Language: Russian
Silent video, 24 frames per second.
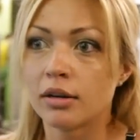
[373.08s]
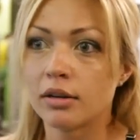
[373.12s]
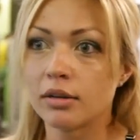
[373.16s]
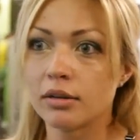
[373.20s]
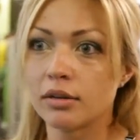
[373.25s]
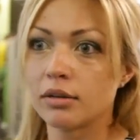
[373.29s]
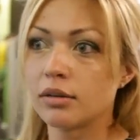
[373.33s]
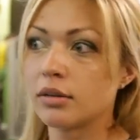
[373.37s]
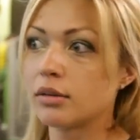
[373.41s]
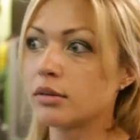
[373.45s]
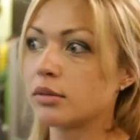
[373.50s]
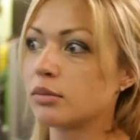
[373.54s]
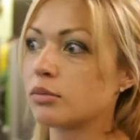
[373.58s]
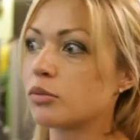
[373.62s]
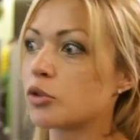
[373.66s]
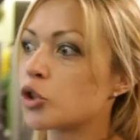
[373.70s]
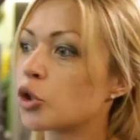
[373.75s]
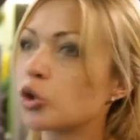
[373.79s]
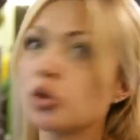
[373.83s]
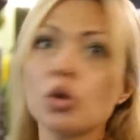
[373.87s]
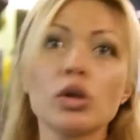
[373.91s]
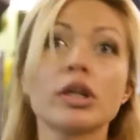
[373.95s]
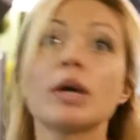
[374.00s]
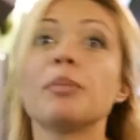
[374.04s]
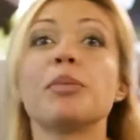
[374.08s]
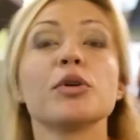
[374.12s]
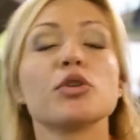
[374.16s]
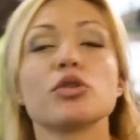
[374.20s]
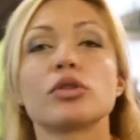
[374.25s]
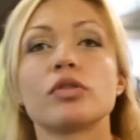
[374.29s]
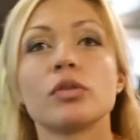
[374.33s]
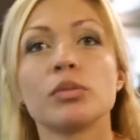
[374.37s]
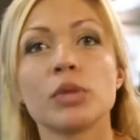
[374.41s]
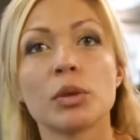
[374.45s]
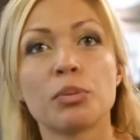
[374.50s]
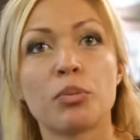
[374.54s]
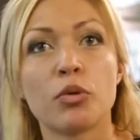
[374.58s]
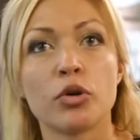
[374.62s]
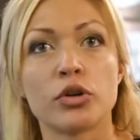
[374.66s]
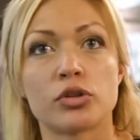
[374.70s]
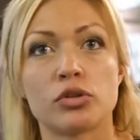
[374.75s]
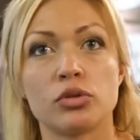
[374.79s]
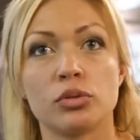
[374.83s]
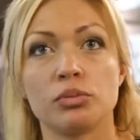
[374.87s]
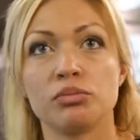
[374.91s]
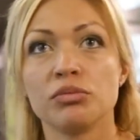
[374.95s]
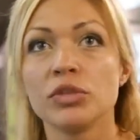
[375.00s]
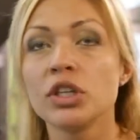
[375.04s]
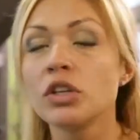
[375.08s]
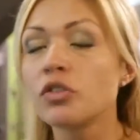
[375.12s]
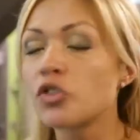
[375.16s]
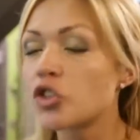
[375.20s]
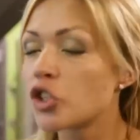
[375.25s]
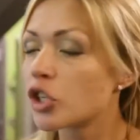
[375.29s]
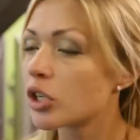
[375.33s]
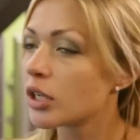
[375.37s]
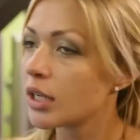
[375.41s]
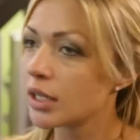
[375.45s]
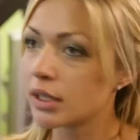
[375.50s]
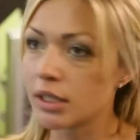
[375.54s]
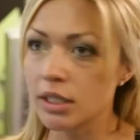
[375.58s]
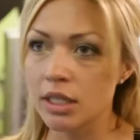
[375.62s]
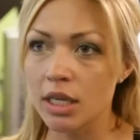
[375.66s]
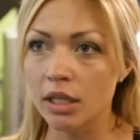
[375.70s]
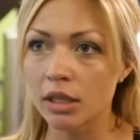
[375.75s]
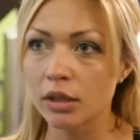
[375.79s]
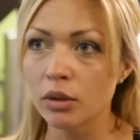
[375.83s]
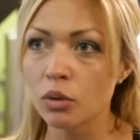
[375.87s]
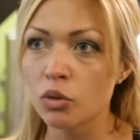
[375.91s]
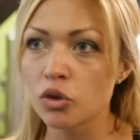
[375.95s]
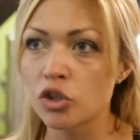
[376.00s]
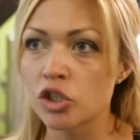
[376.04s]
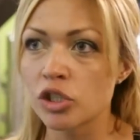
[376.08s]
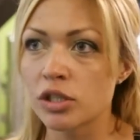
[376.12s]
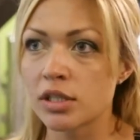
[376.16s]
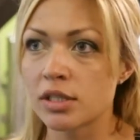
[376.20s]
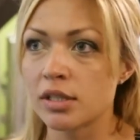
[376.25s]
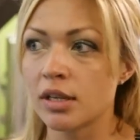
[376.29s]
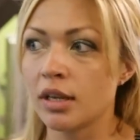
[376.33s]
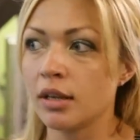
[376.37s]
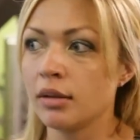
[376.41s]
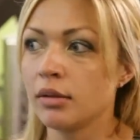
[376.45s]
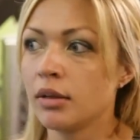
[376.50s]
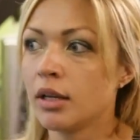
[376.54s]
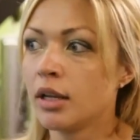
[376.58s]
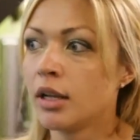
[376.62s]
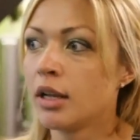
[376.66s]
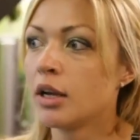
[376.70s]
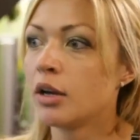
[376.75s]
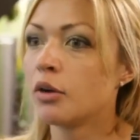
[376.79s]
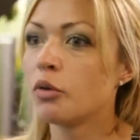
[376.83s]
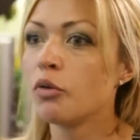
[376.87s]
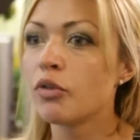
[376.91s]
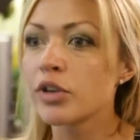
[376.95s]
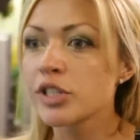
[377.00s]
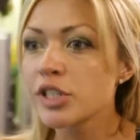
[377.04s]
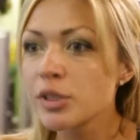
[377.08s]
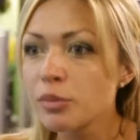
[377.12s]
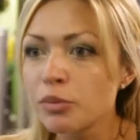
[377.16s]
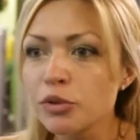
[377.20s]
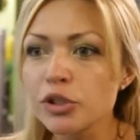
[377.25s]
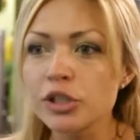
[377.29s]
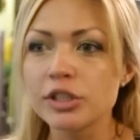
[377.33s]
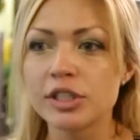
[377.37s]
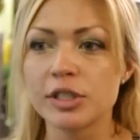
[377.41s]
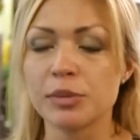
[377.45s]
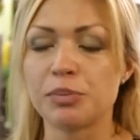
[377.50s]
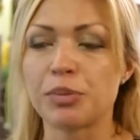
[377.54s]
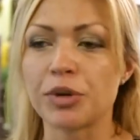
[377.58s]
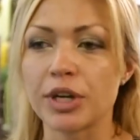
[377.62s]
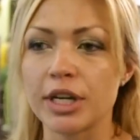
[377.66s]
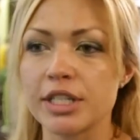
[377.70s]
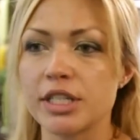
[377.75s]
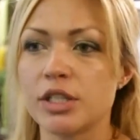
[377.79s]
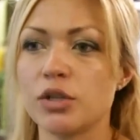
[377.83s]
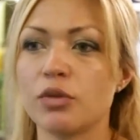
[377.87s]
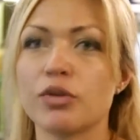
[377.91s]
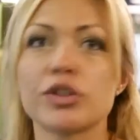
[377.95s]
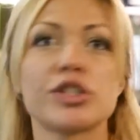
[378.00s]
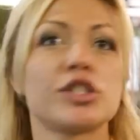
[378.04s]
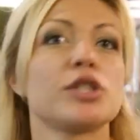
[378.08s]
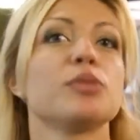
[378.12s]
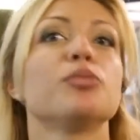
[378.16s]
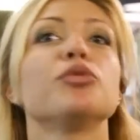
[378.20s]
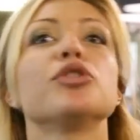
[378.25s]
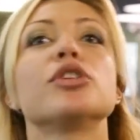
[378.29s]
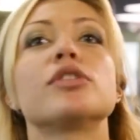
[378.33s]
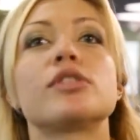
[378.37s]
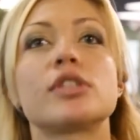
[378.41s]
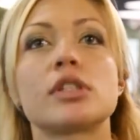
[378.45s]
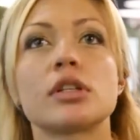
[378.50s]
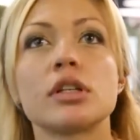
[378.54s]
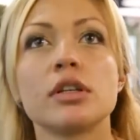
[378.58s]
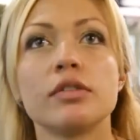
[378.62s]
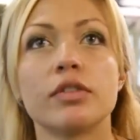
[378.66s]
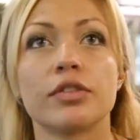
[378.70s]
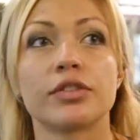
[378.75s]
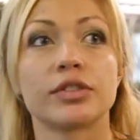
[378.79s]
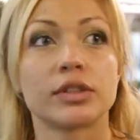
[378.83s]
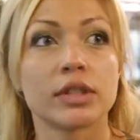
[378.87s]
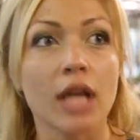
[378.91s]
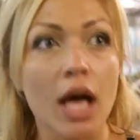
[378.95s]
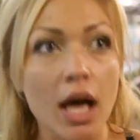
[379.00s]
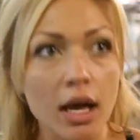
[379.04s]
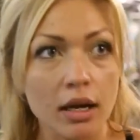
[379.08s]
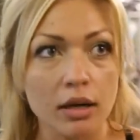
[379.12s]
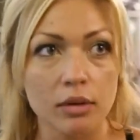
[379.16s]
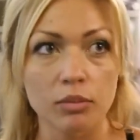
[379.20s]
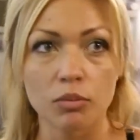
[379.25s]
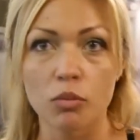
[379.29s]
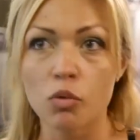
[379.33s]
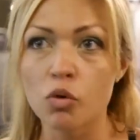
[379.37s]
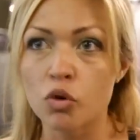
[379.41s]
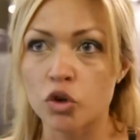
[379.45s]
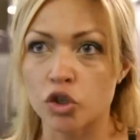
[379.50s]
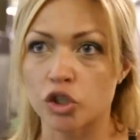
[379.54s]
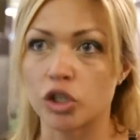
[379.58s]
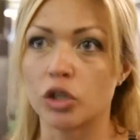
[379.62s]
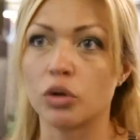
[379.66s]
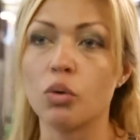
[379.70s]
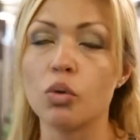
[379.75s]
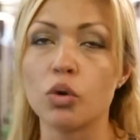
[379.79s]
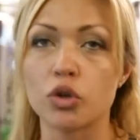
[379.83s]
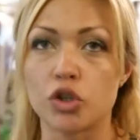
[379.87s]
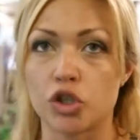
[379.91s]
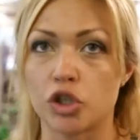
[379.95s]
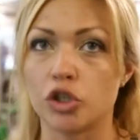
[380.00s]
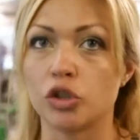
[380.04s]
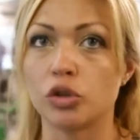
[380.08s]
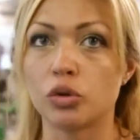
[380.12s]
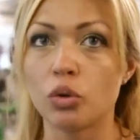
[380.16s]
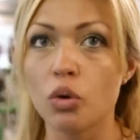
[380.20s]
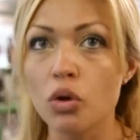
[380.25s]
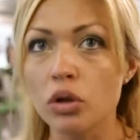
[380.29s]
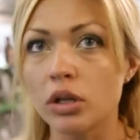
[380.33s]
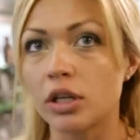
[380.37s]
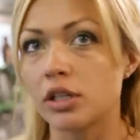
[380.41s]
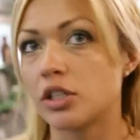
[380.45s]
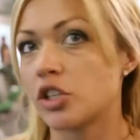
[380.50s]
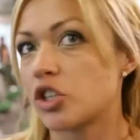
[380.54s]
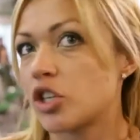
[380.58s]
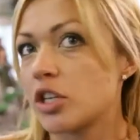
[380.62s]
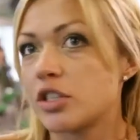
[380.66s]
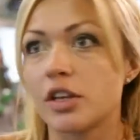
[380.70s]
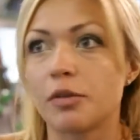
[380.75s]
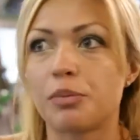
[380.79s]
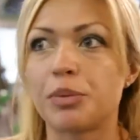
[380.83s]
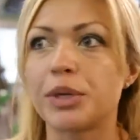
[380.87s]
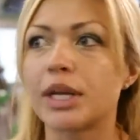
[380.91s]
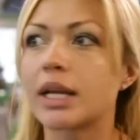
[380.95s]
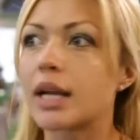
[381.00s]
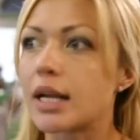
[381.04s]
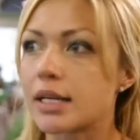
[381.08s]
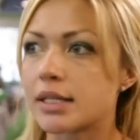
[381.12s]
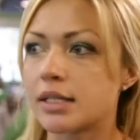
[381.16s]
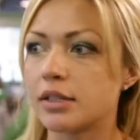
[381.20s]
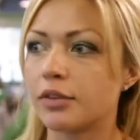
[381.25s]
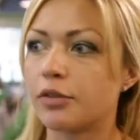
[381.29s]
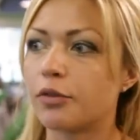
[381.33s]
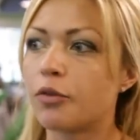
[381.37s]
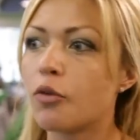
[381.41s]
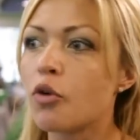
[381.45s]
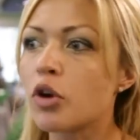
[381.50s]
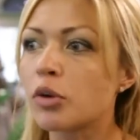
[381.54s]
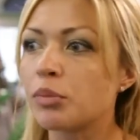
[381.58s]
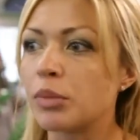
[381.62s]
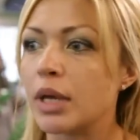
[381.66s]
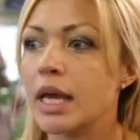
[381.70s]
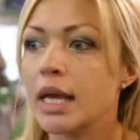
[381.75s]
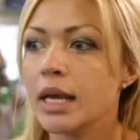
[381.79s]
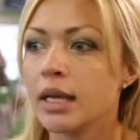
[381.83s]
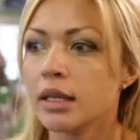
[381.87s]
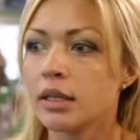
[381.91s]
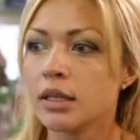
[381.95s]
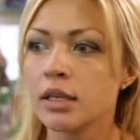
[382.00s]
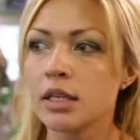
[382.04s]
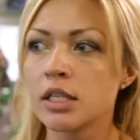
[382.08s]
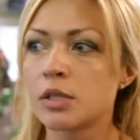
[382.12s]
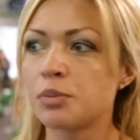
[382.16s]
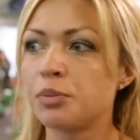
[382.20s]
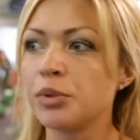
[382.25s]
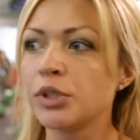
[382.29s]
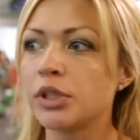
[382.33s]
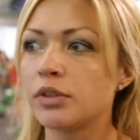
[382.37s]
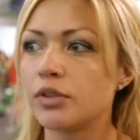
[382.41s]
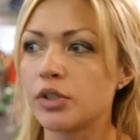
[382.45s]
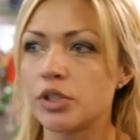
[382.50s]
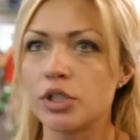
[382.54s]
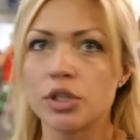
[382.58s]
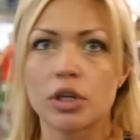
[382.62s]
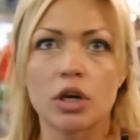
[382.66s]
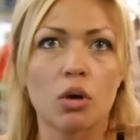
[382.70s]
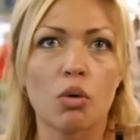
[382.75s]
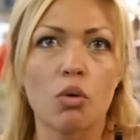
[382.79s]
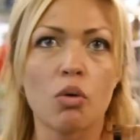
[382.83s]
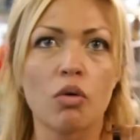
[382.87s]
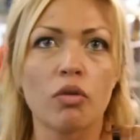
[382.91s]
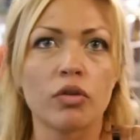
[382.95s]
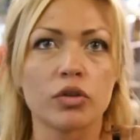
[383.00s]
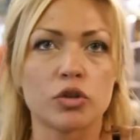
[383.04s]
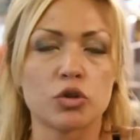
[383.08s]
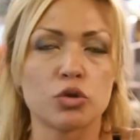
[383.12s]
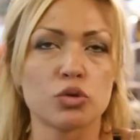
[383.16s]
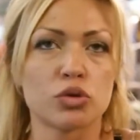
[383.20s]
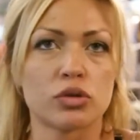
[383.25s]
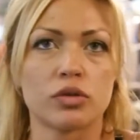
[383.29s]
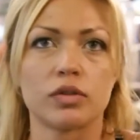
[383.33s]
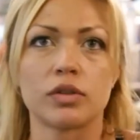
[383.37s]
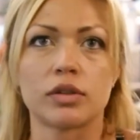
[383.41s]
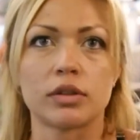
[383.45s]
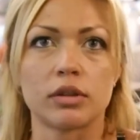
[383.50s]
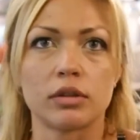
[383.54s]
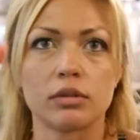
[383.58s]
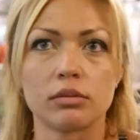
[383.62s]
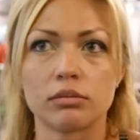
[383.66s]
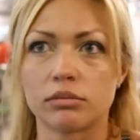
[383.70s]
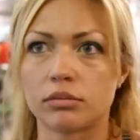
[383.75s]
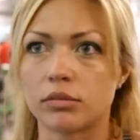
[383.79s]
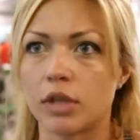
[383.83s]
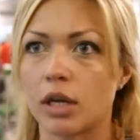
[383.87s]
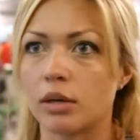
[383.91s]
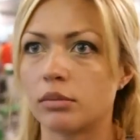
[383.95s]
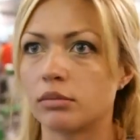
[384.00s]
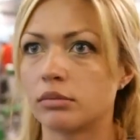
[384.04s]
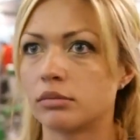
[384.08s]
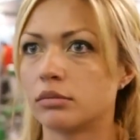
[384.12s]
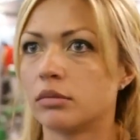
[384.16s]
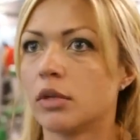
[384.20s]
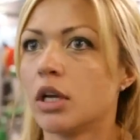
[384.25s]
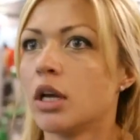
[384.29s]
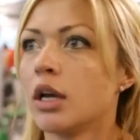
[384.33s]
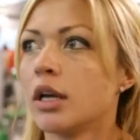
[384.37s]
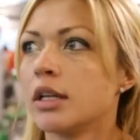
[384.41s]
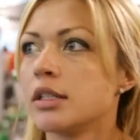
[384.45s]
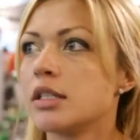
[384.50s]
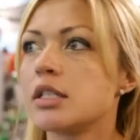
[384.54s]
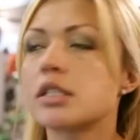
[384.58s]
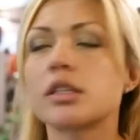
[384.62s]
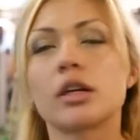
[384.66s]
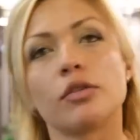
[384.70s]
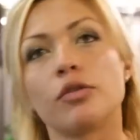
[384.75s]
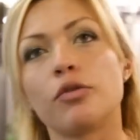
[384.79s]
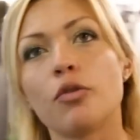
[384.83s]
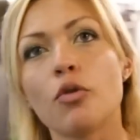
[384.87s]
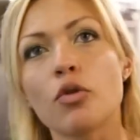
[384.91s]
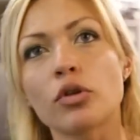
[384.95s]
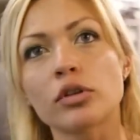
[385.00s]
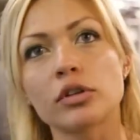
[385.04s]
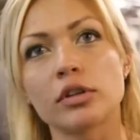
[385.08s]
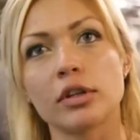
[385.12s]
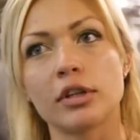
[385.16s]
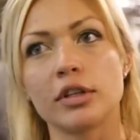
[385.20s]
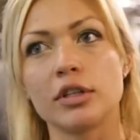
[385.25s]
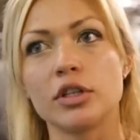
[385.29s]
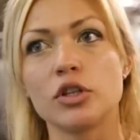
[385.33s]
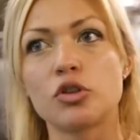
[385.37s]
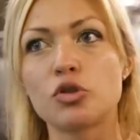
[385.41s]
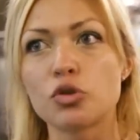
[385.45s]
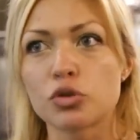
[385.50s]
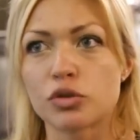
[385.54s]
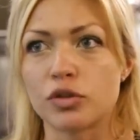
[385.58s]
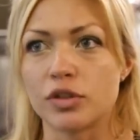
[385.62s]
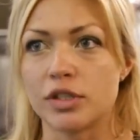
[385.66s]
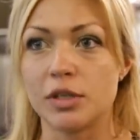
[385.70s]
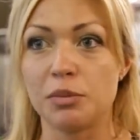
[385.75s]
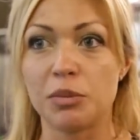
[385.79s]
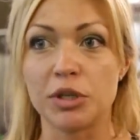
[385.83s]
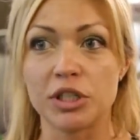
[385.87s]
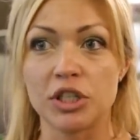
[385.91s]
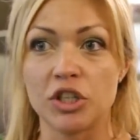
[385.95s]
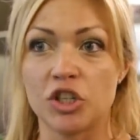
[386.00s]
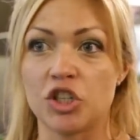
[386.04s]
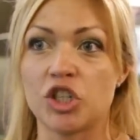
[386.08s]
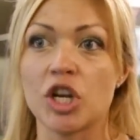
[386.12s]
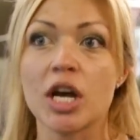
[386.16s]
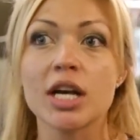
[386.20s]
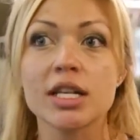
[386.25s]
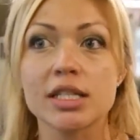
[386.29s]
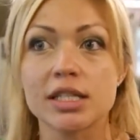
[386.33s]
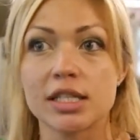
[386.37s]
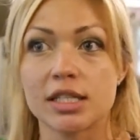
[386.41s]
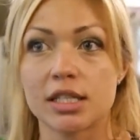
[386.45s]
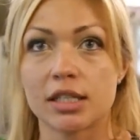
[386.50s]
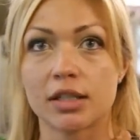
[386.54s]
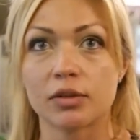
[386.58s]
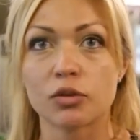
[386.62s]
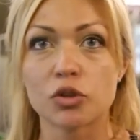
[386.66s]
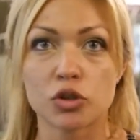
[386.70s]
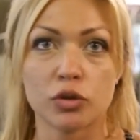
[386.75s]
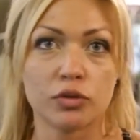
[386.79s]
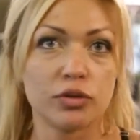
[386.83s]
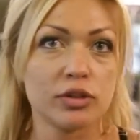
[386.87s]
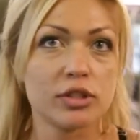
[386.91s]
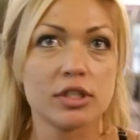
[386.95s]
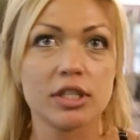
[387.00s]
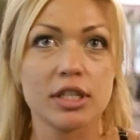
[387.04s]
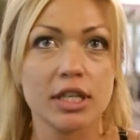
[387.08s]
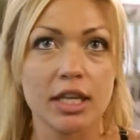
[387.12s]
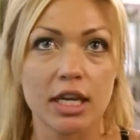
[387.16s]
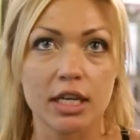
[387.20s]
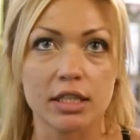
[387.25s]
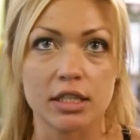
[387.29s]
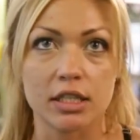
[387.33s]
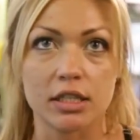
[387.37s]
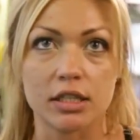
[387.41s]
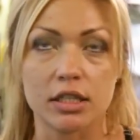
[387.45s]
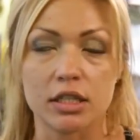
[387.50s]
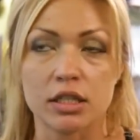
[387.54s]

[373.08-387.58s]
Э, что только пойдет вам на пользу. Ни жиры это не отложится, у вас не будет депрессии, у вас не будет срывов. Так можно очень долго держать себя в прекрасной форме, не испытывать никакого чувства там, дискомфортно, не чувствовать себя несчастным из-за того, что вы диетитесь.